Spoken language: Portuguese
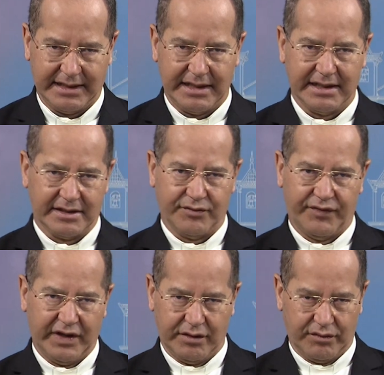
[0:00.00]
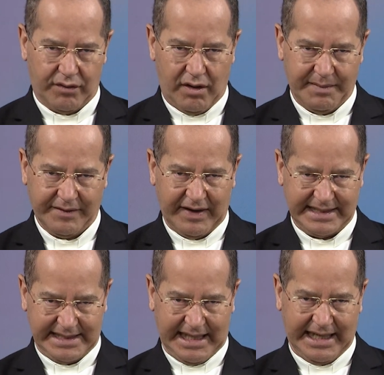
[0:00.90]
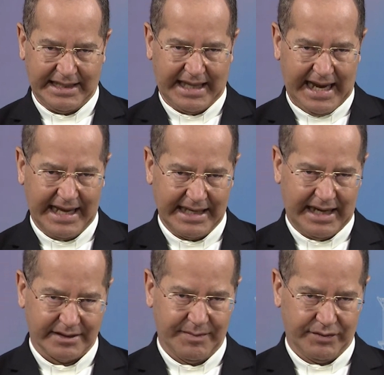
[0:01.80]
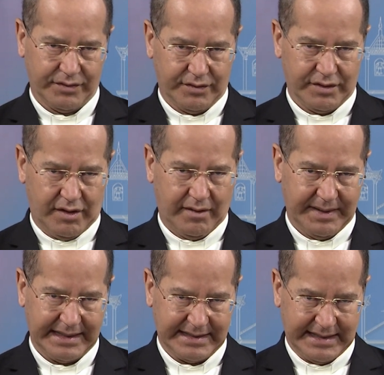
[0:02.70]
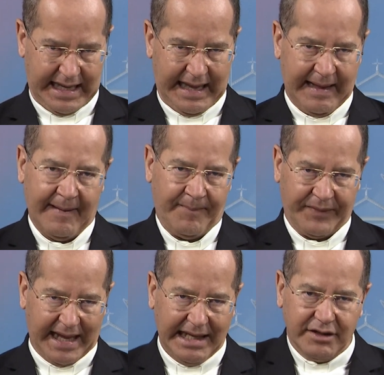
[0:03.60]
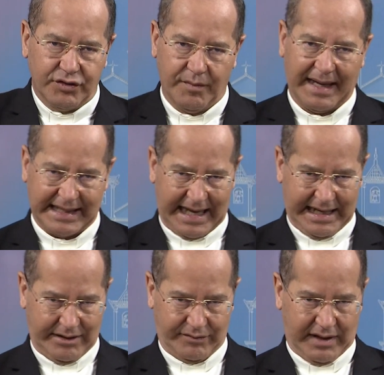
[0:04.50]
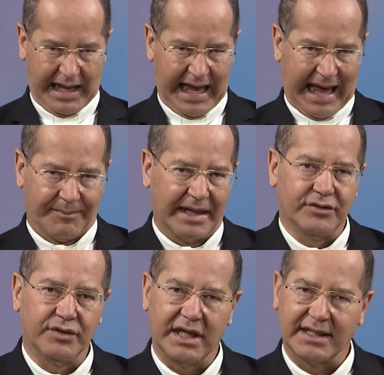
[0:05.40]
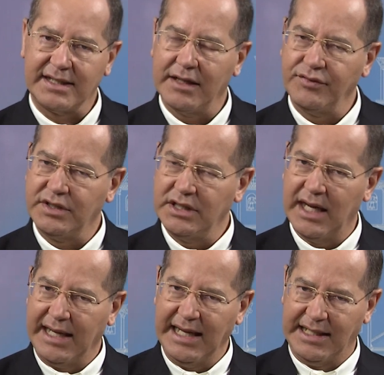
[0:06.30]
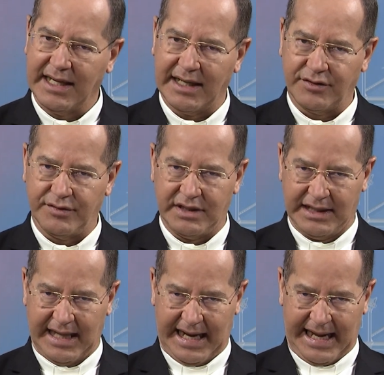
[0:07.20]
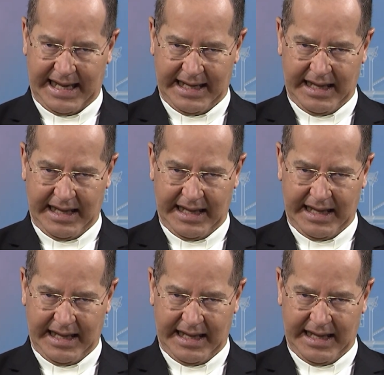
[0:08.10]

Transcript: diz: O filho do homem vai ser entregue nas mãos dos homens. Eles o matarão mas no terceiro dia ele ressuscitará.